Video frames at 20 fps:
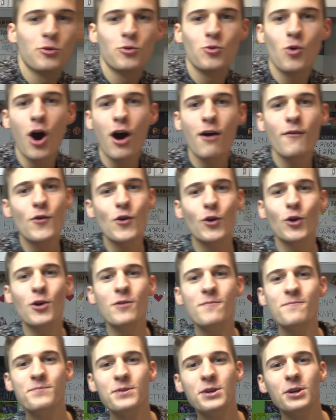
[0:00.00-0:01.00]
nuovo
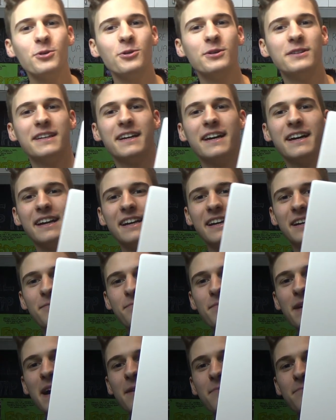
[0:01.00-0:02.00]
computer,
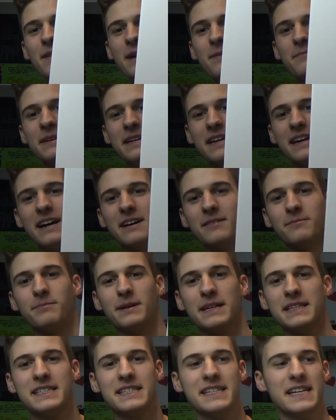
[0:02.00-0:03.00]
mamma mia,
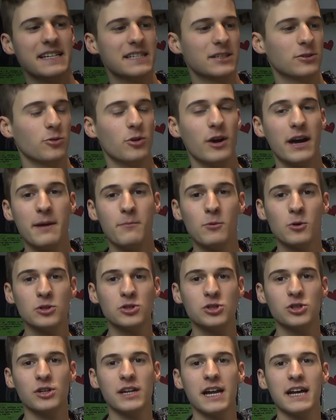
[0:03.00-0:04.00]
pazzesco, è
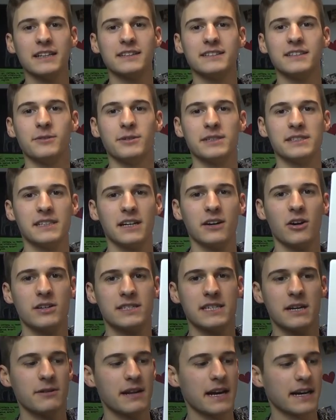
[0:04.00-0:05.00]
emozionante questa
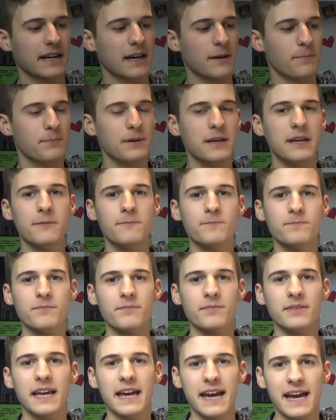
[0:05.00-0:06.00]
cosa, è un HP
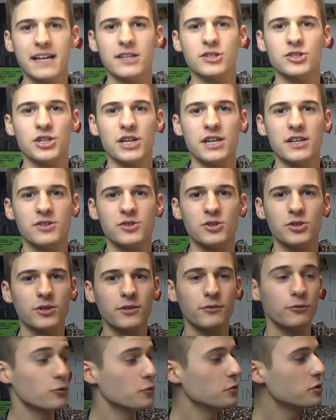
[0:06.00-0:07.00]
è
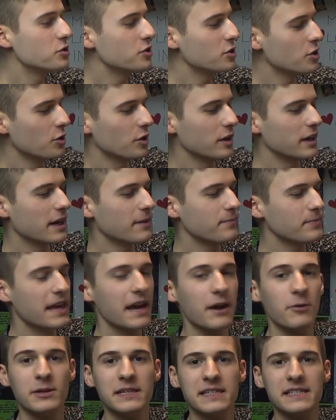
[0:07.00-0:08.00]
acceso, funziona,
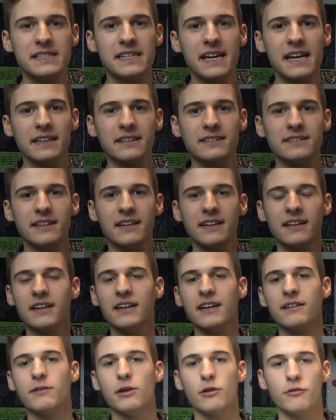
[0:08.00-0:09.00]
è un i7,
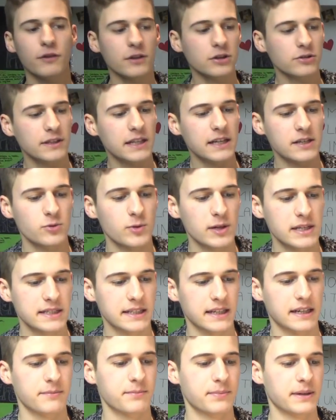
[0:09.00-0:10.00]
ve l'ho fatto vedere su
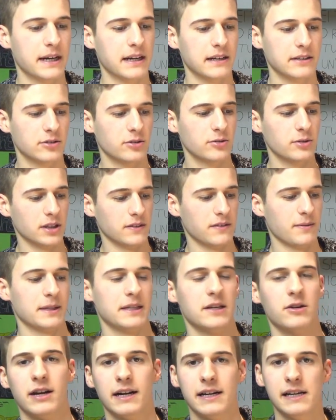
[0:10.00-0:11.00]
Instagram peraltro, quindi ne
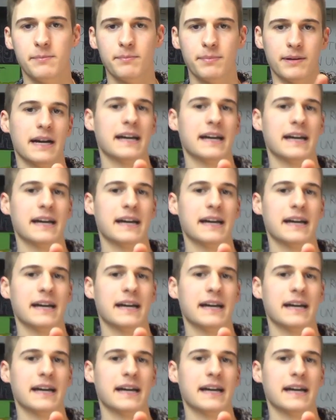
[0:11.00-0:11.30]
manderò la clip